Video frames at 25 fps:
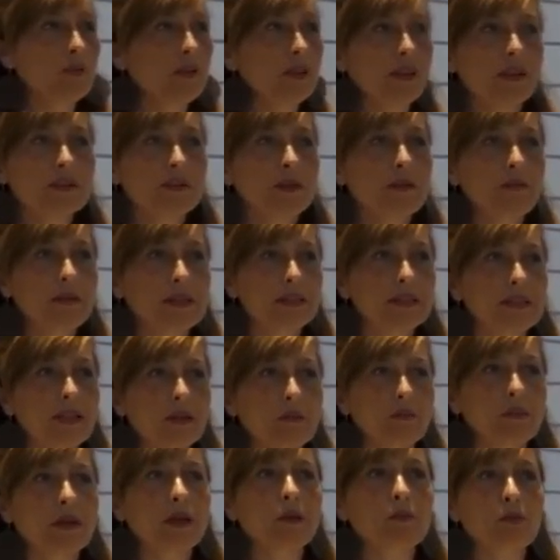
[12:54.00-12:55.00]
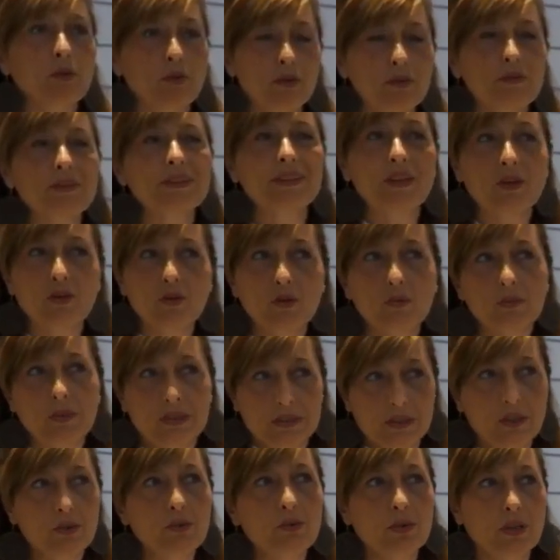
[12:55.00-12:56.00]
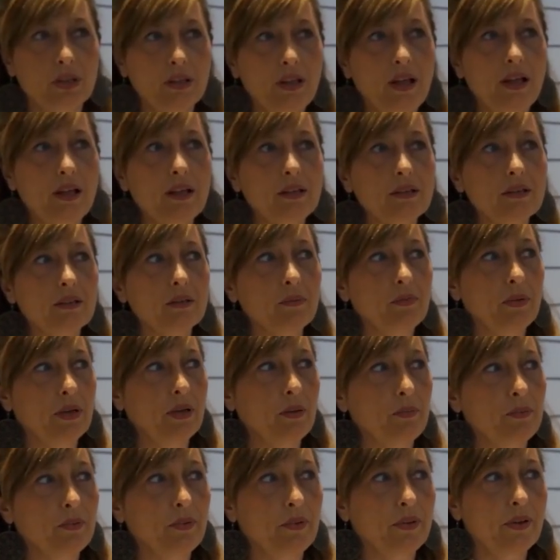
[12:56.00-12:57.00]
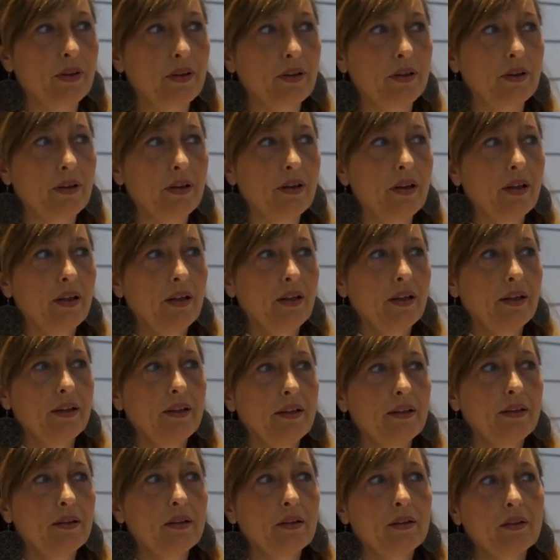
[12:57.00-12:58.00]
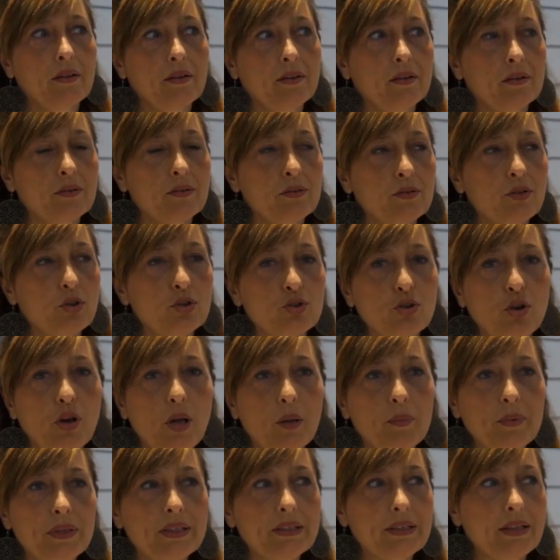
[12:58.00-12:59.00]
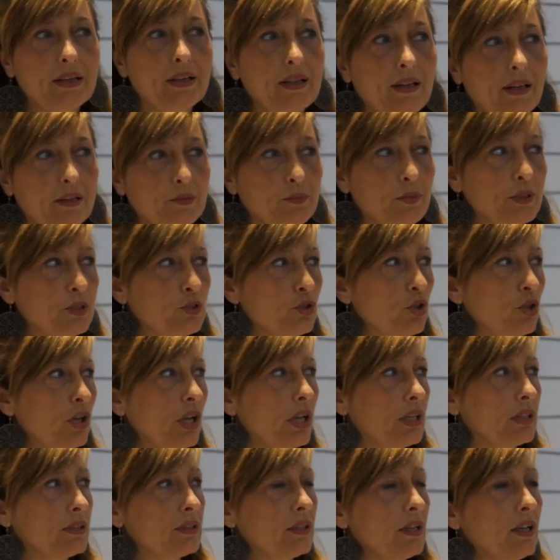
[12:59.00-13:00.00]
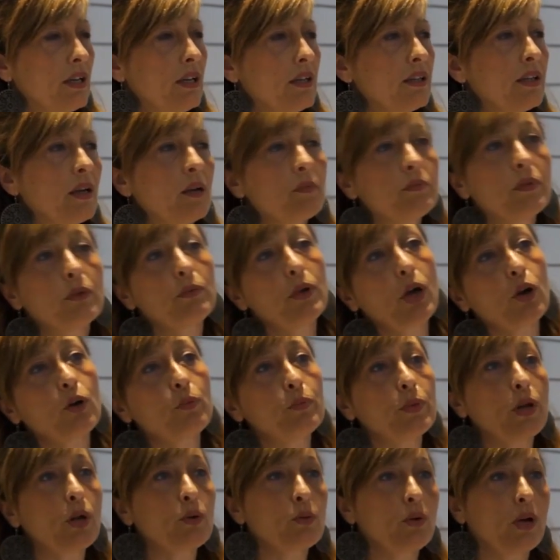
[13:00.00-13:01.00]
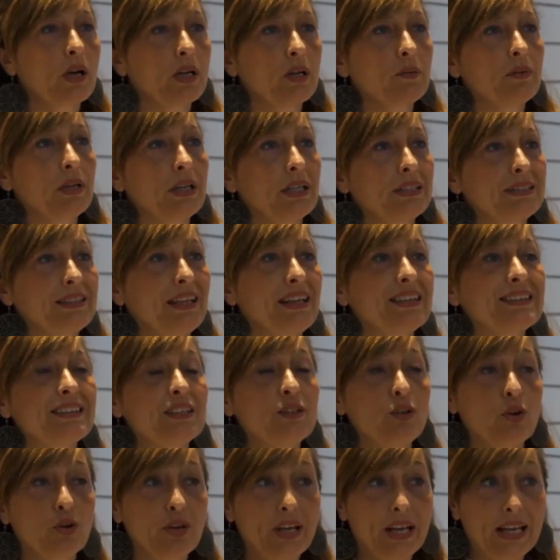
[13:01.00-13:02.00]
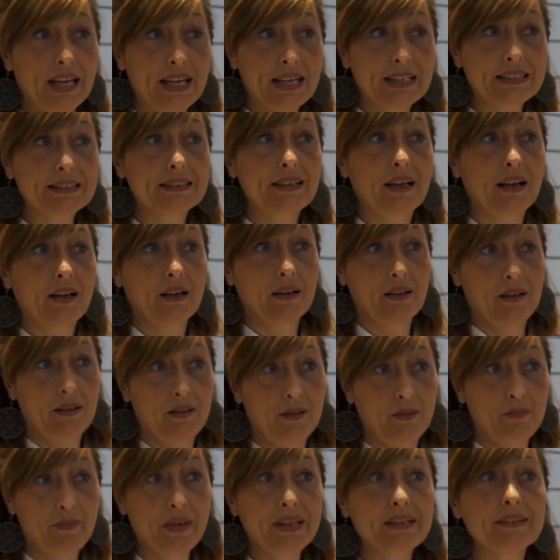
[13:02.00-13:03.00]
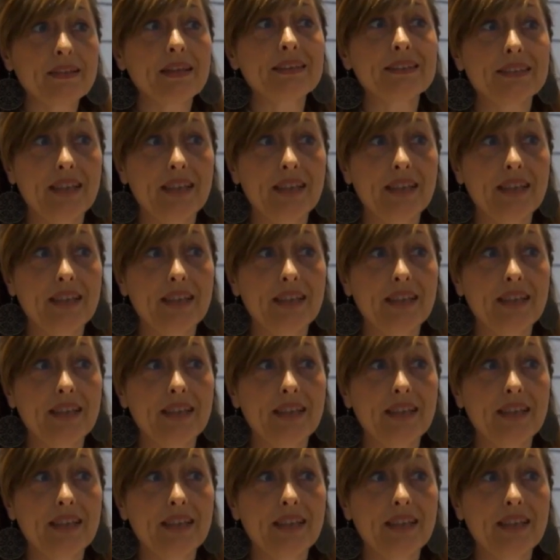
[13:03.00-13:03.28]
Evidentemente, para poder vender con más seguridad y para poder eh, no solamente que las personas, me voy a comprar una crema y ya está, sino que esa eh, venta